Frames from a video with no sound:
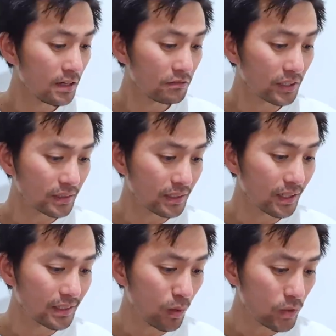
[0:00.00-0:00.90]
Với tình
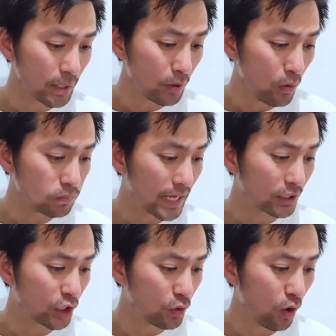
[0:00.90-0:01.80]
hình nông nghiệp Úc
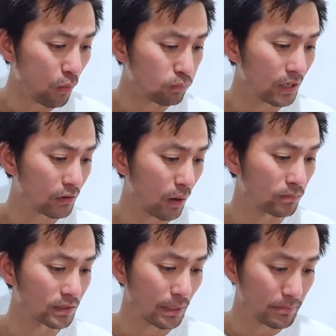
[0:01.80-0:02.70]
đang thiếu hụt lao
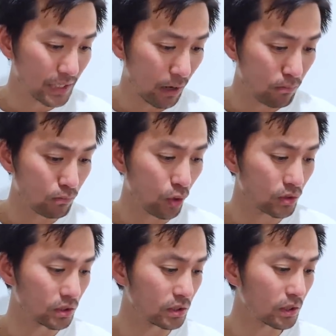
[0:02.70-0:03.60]
động trầm trọng, Bộ
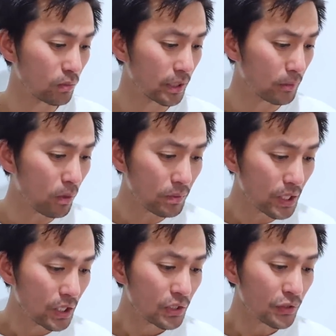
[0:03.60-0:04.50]
trưởng Nông nghiệp Úc
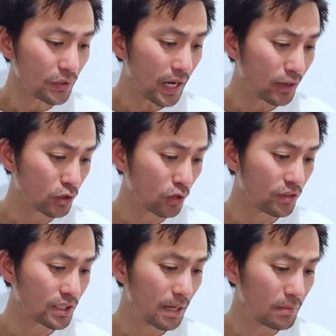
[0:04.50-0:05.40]
cho rằng số
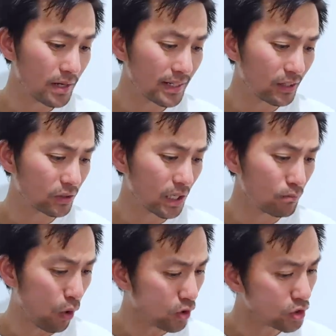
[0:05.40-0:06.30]
visa mới này có thể
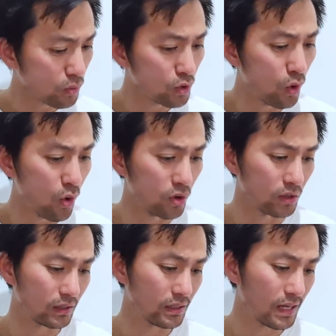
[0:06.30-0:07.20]
bổ sung nguồn
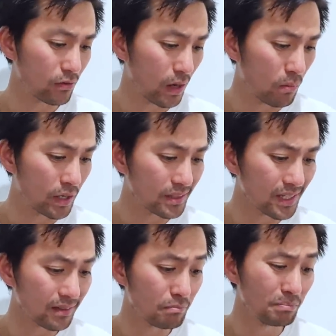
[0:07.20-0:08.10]
lao động ít
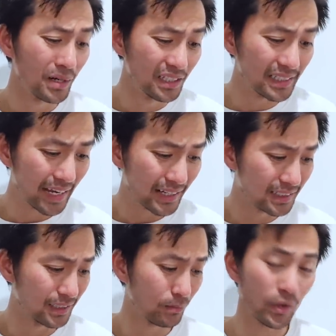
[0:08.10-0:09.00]
nhất mười nghìn
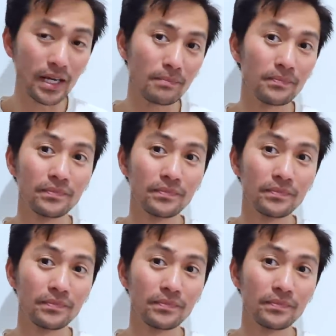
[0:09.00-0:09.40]
người mỗi năm.